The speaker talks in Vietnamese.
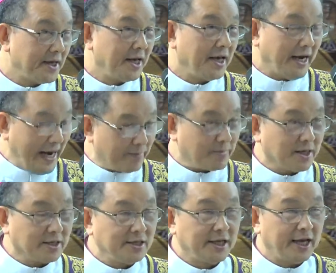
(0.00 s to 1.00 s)
Làm được
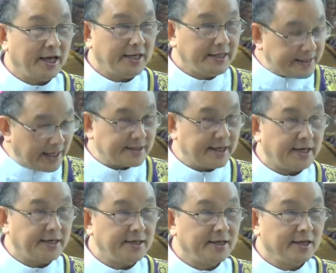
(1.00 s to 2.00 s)
như thế chắc chắn
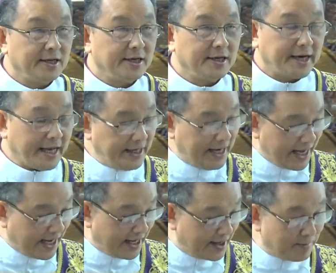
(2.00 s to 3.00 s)
đấy là
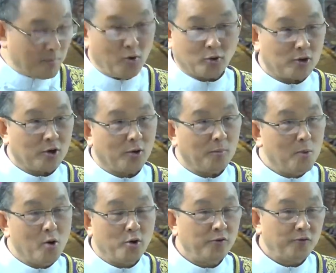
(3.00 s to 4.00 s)
một
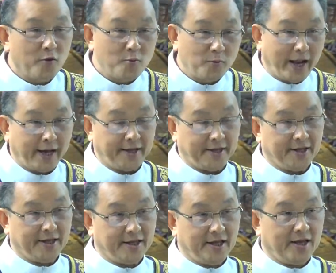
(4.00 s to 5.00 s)
mối phúc lành
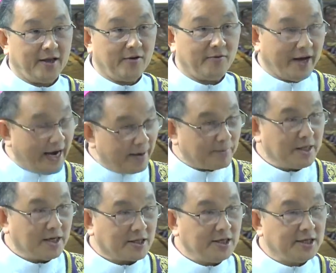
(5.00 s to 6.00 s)
và làm
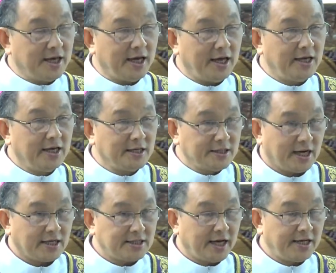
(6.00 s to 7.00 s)
được như thế chắc
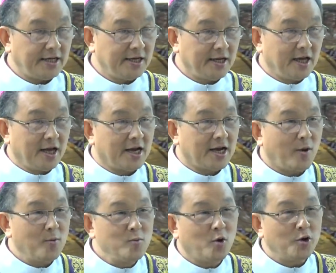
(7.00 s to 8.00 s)
chắn
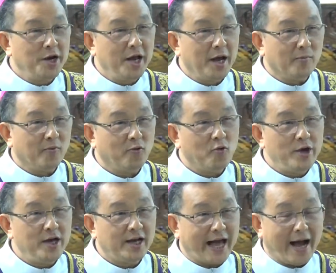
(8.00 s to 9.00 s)
không có niềm
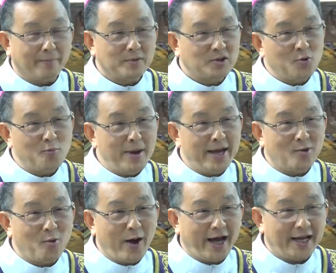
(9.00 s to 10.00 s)
vui cảm xúc bên
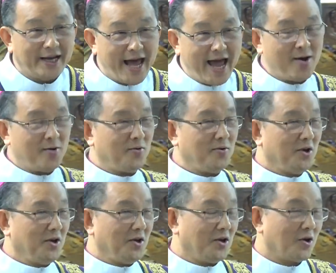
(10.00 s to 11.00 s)
ngoài nào
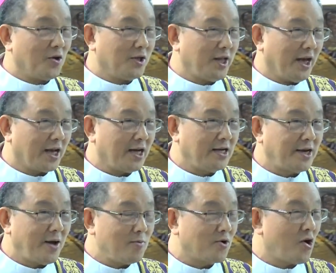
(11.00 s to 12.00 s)
có thể cân
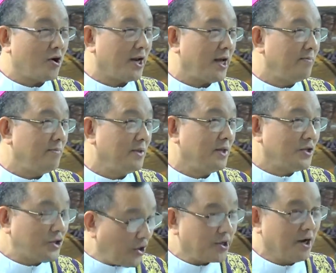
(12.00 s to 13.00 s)
đong đo đếm
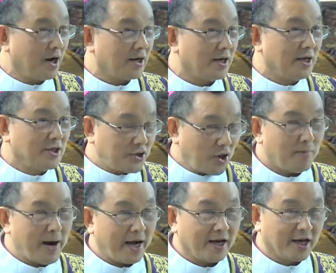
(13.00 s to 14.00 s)
cho được cho
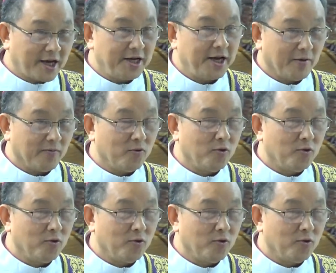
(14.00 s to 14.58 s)
bằng cái niềm vui